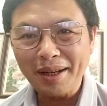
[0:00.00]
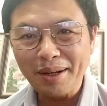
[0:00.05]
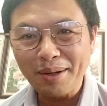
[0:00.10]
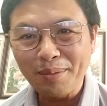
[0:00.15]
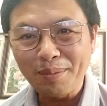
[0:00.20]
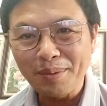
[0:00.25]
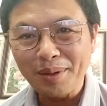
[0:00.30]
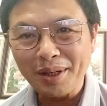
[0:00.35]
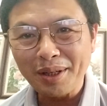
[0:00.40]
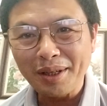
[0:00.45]

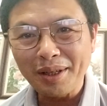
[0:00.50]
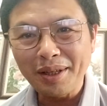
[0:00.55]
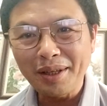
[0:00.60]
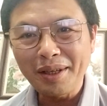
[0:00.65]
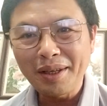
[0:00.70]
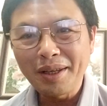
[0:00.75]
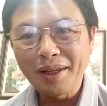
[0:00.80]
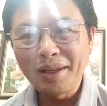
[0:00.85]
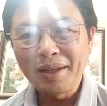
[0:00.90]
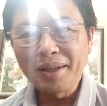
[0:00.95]
không khí
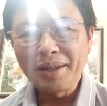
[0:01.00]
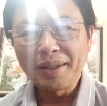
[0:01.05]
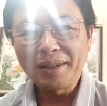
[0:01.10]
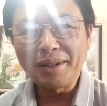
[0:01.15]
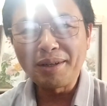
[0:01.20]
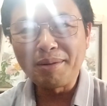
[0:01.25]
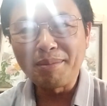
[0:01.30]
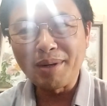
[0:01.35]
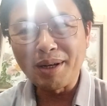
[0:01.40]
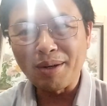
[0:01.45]

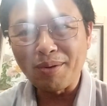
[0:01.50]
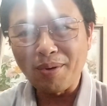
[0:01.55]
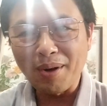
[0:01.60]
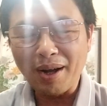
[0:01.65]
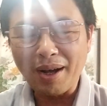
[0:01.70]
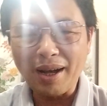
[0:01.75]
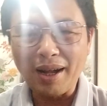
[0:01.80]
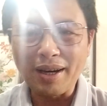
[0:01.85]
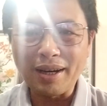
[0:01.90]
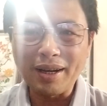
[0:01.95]
tưng mừng
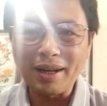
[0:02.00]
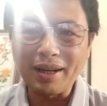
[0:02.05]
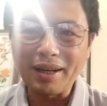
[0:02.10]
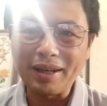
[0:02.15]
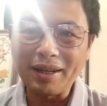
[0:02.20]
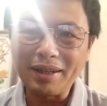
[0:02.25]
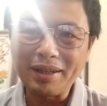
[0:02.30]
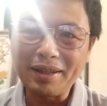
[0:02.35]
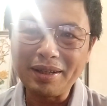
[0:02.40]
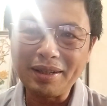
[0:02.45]
của cả
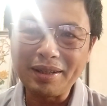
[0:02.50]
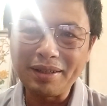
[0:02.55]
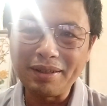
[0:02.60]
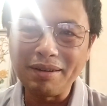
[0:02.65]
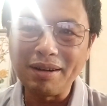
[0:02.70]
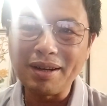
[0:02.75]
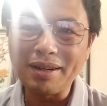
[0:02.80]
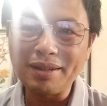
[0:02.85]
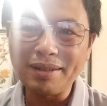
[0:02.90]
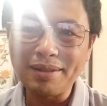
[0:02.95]

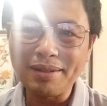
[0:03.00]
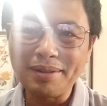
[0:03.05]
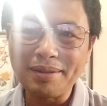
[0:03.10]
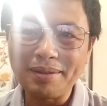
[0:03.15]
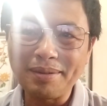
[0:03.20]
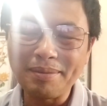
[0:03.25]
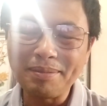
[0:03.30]
nước.